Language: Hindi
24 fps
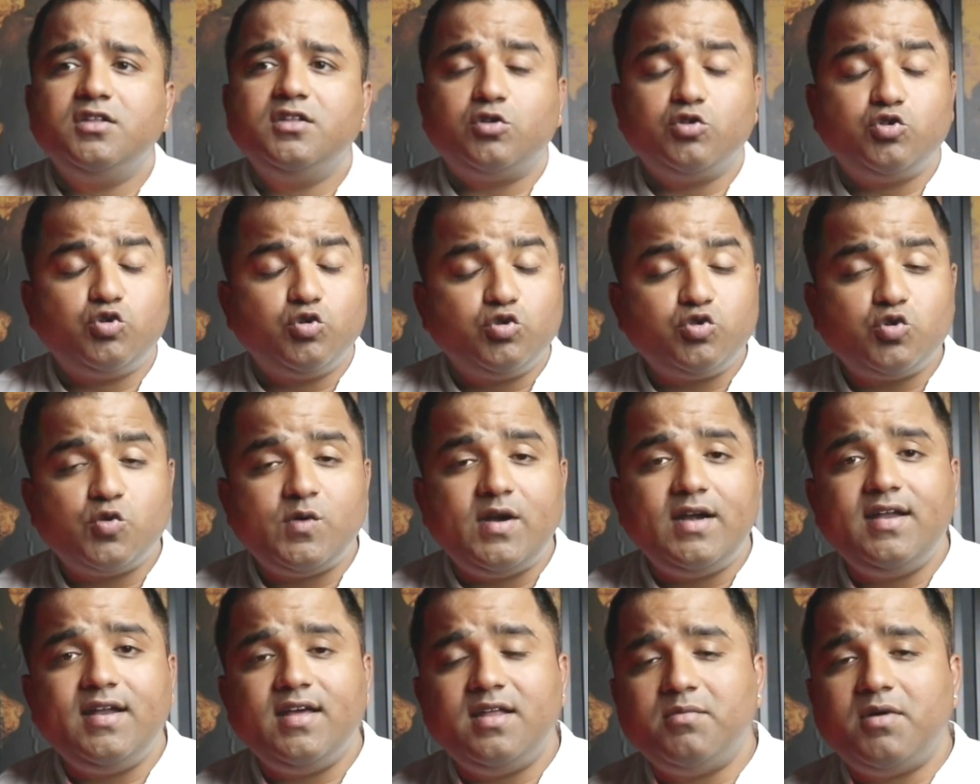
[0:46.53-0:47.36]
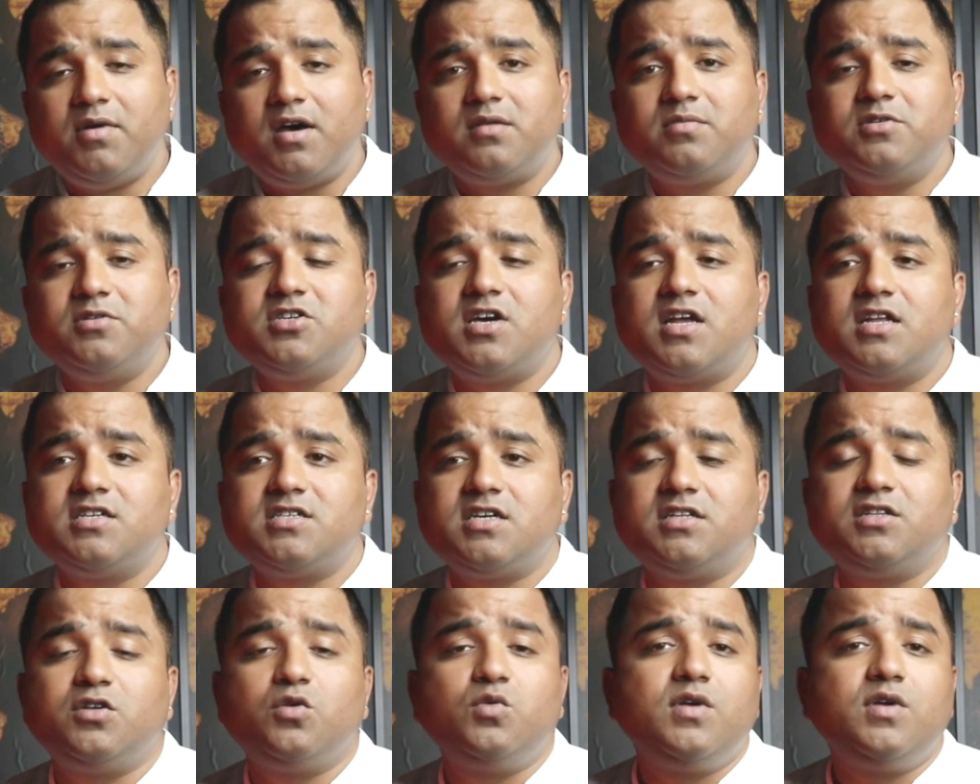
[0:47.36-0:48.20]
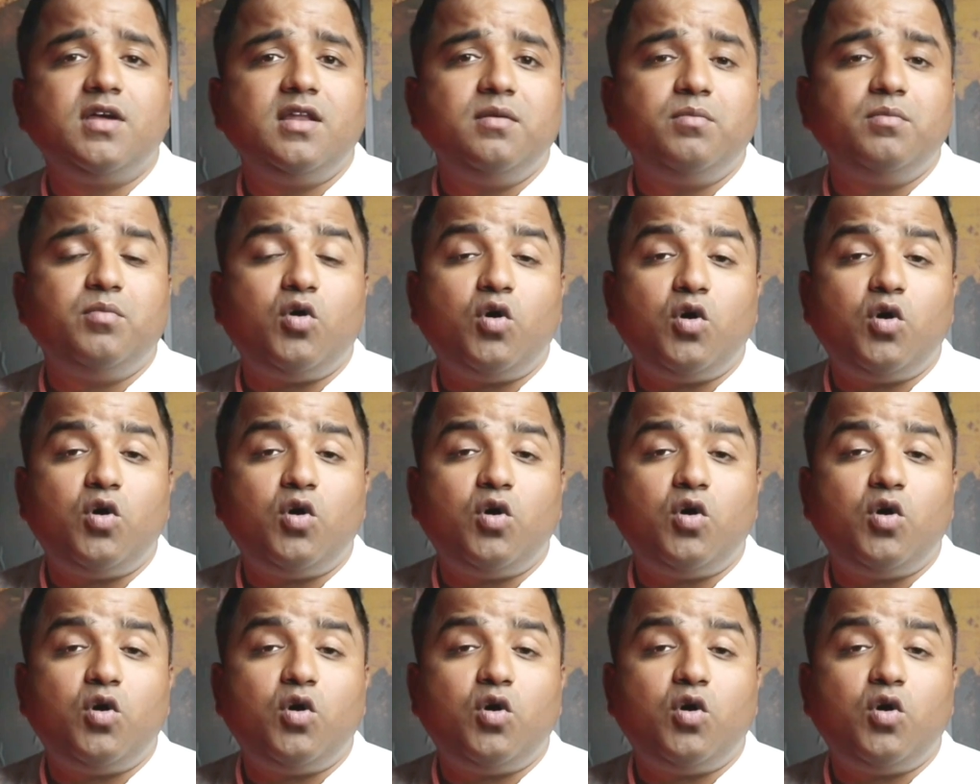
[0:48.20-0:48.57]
तो जो स्टूडेंट डेनमार्क में जाना चाहते हैं उनके लिए